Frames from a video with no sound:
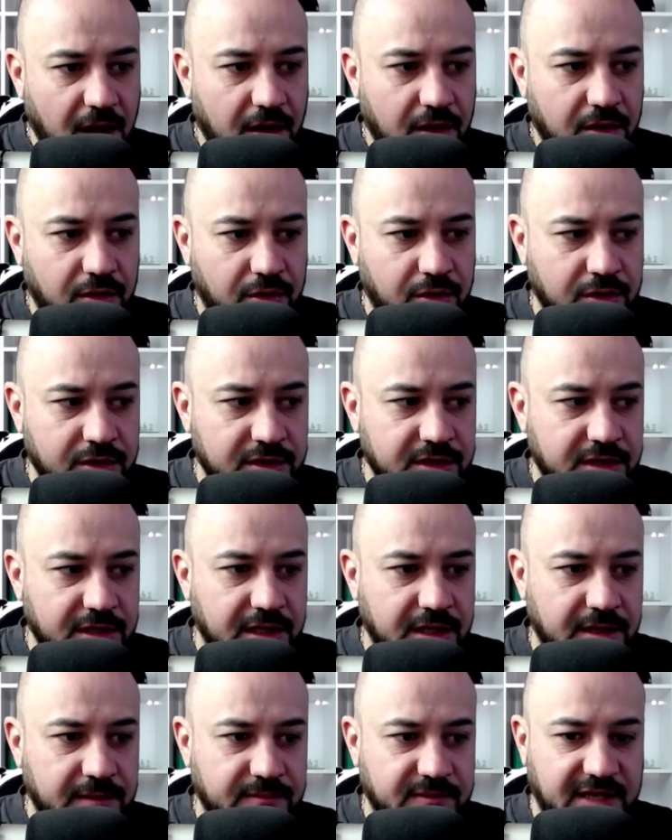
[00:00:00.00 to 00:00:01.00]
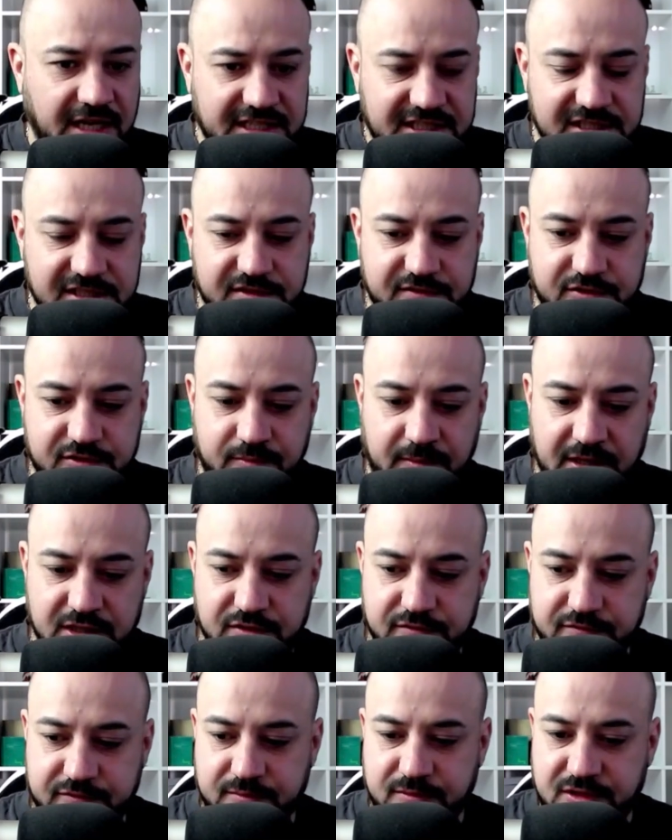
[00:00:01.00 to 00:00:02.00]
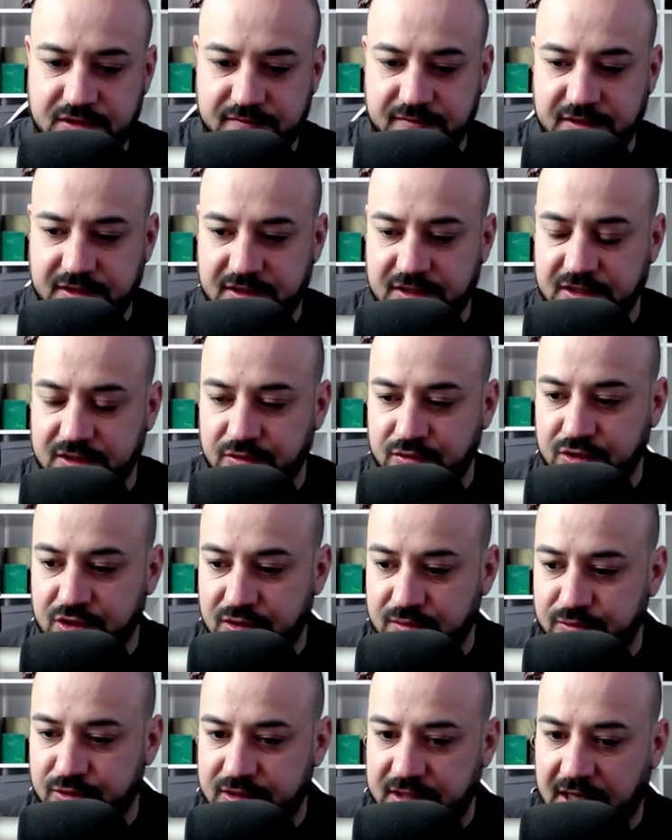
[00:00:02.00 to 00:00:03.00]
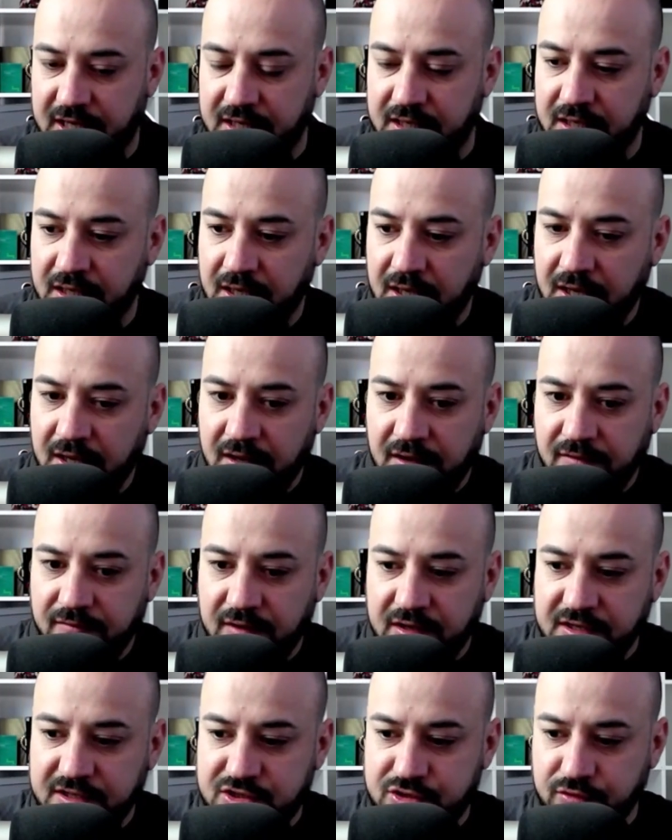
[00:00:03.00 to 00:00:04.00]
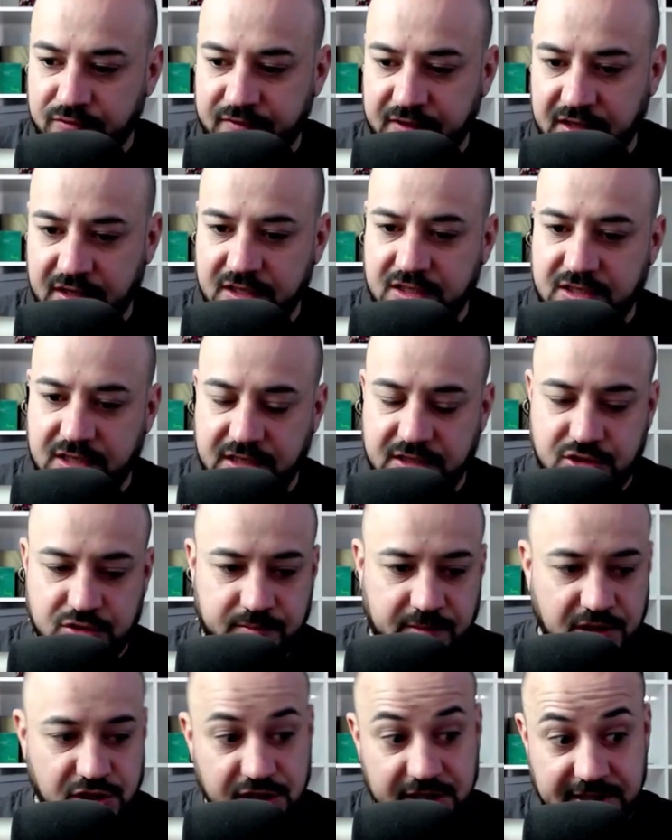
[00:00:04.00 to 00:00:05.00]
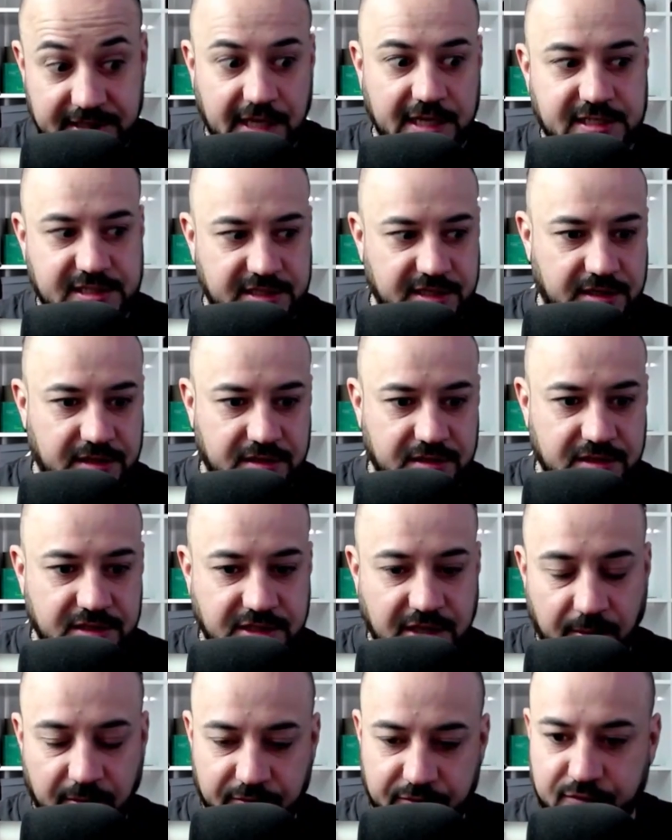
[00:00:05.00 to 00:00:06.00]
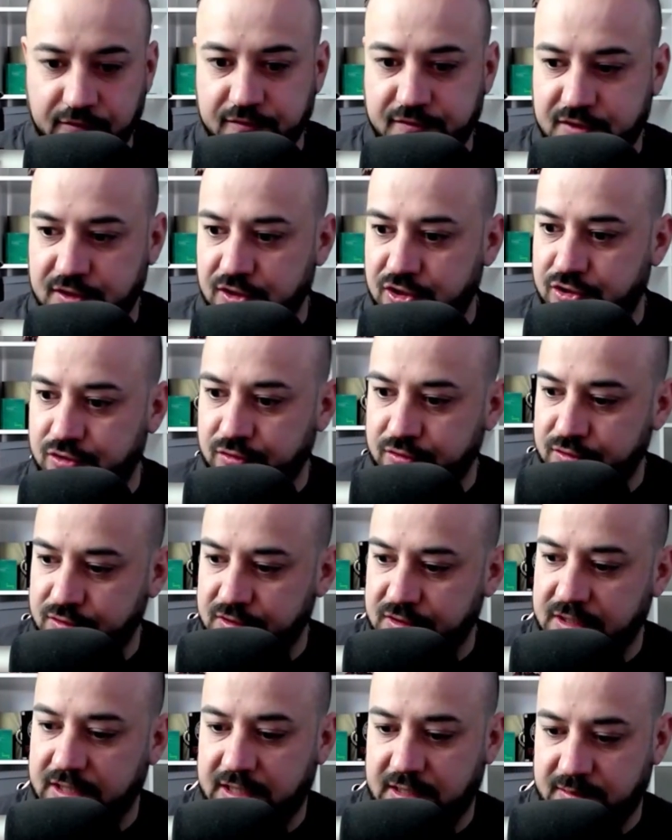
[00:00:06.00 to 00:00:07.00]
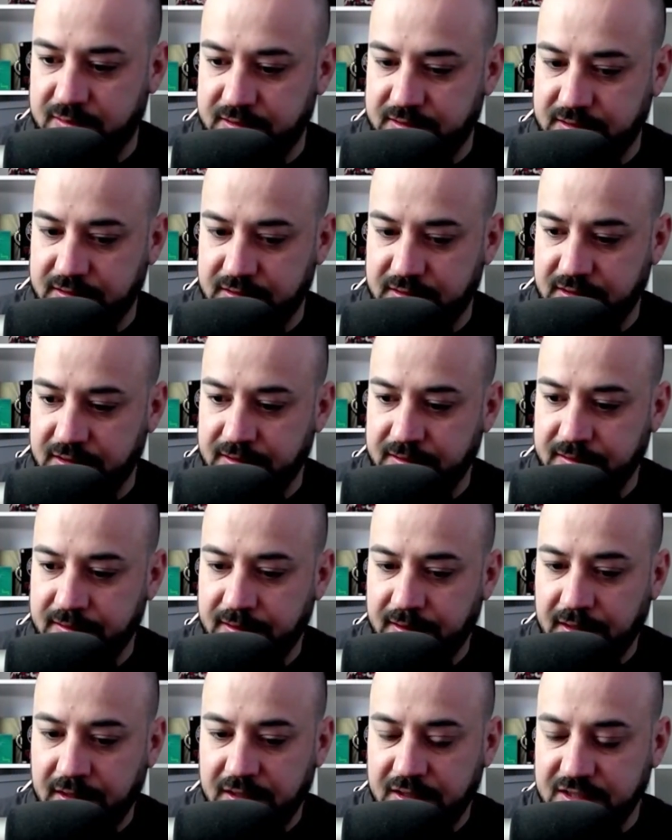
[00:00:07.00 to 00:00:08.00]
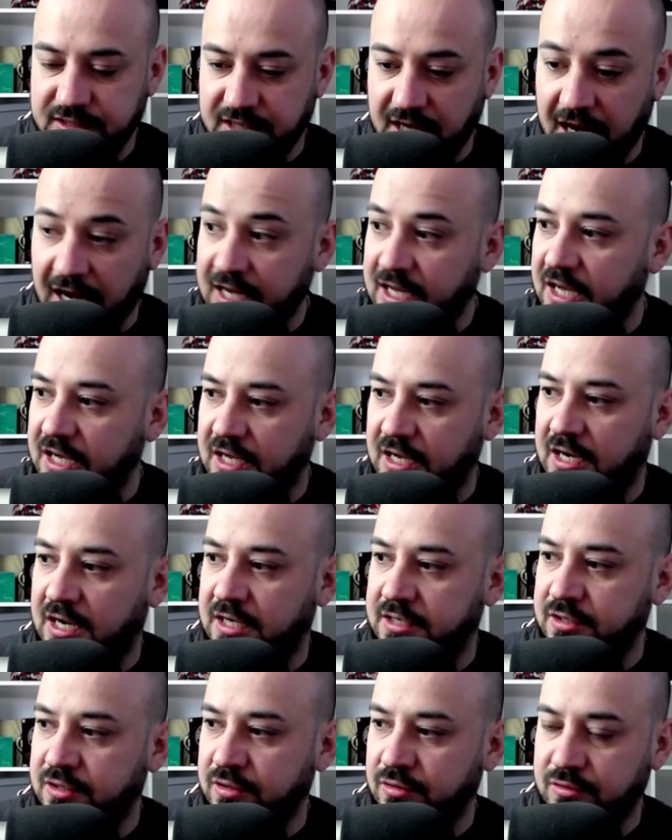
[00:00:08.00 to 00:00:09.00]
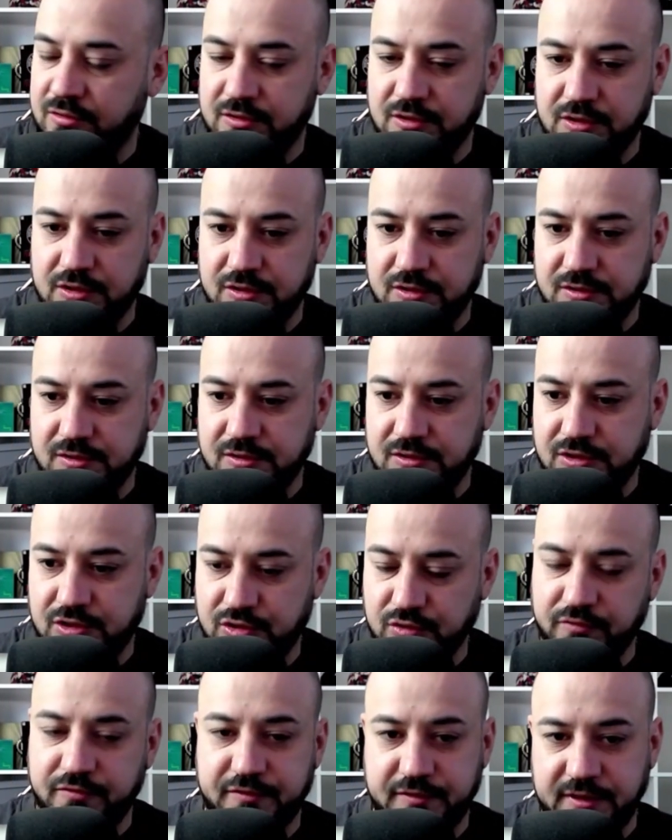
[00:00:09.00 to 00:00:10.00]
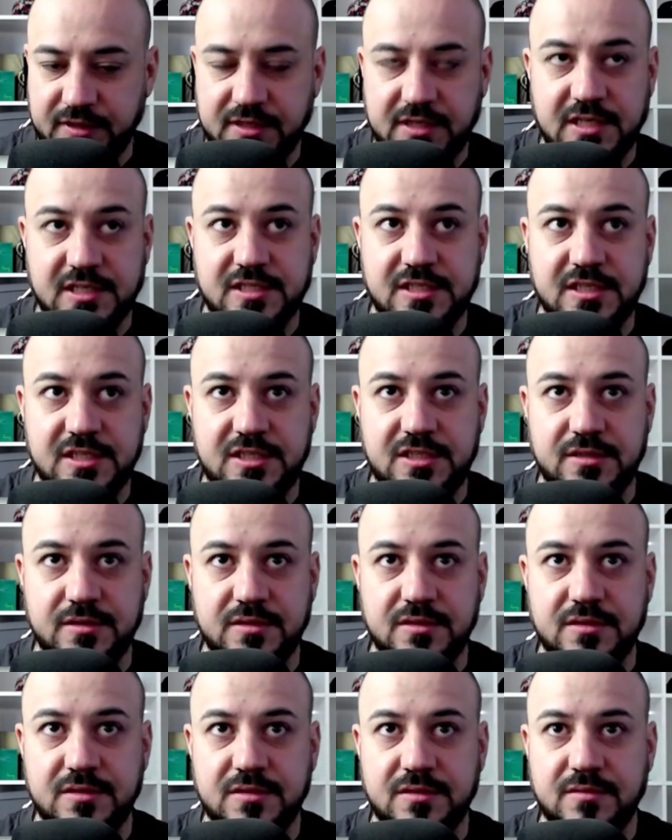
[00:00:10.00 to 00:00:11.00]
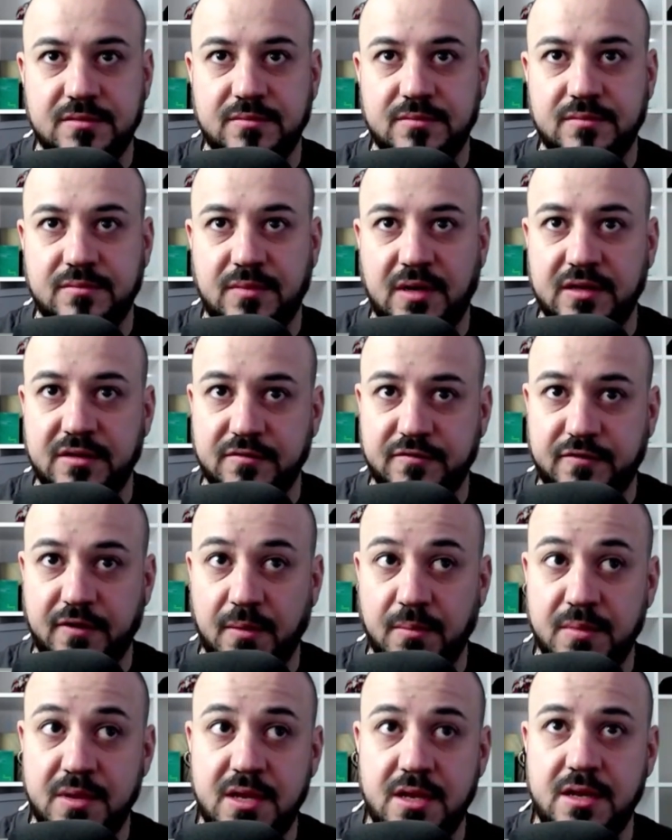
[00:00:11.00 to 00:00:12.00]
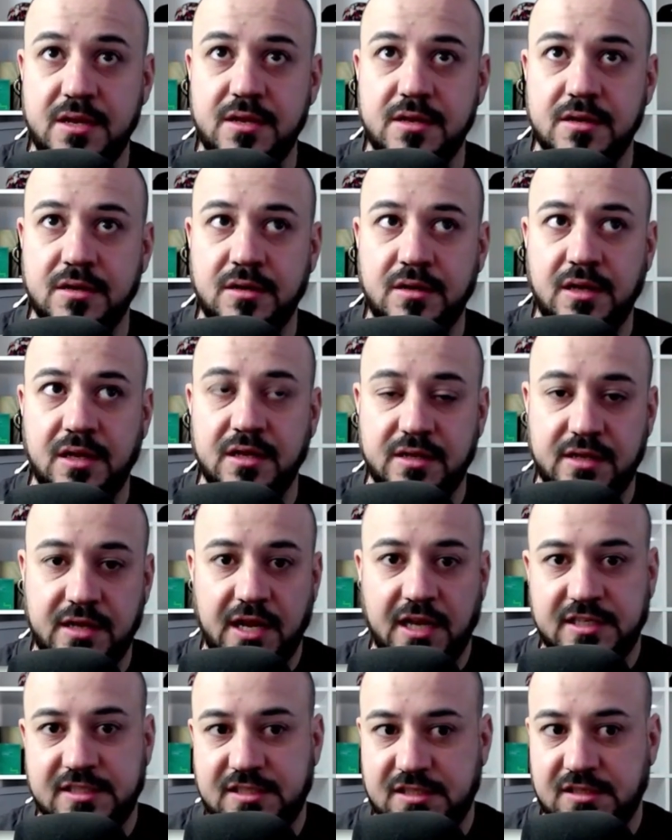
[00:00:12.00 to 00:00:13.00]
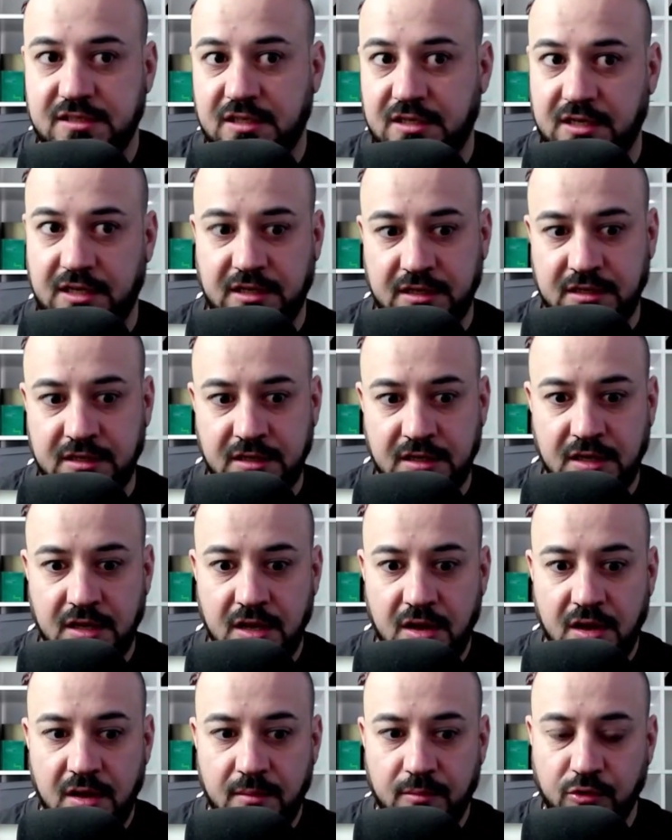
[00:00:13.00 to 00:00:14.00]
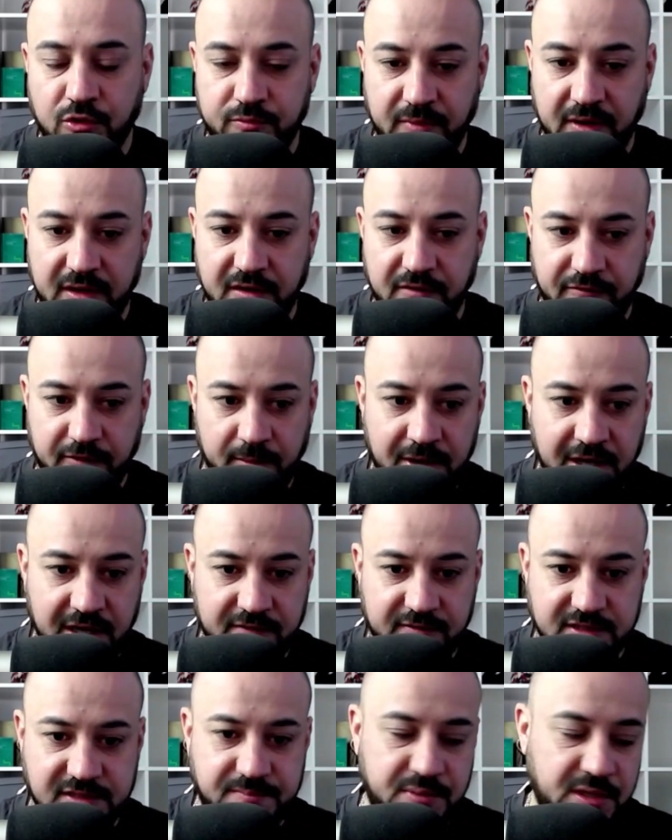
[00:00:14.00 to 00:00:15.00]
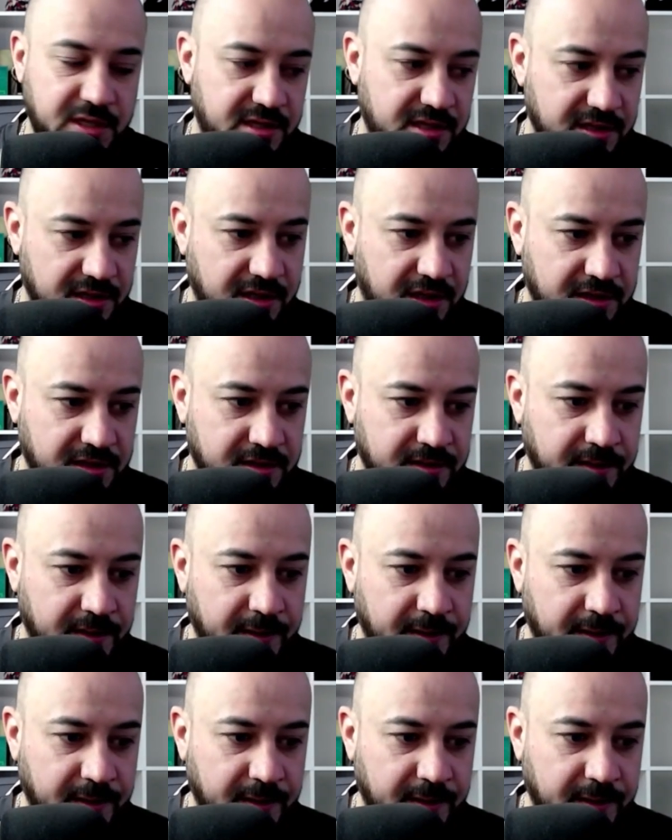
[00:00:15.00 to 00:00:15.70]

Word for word: Und äh, das ist zum Beispiel für mich wichtig. Und ich muss sagen, wenn ich so wie ich, zum Beispiel gestern, ich habe 15 Stunden gearbeitet, ja, ich acker gerade so viel, dass ich meine Familie entlasten kann und meiner Familie etwas bieten kann,